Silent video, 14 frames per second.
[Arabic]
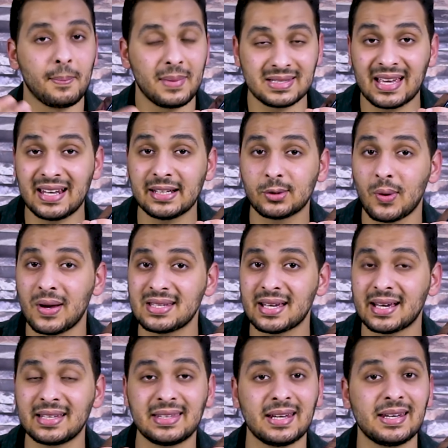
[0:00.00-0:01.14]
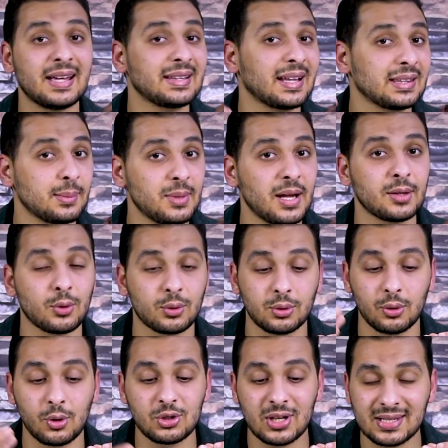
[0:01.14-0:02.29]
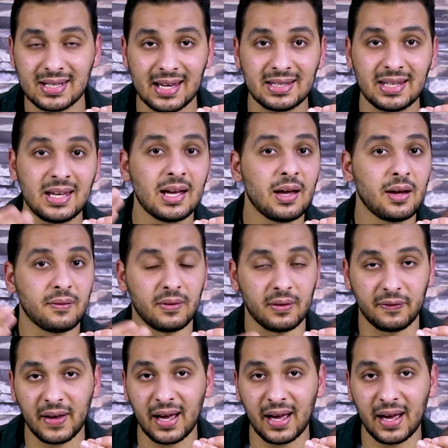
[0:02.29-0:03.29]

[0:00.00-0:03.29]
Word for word: ما زالت كويسه جدا ان هي تقدم لنا تكنولوجيا زي دي في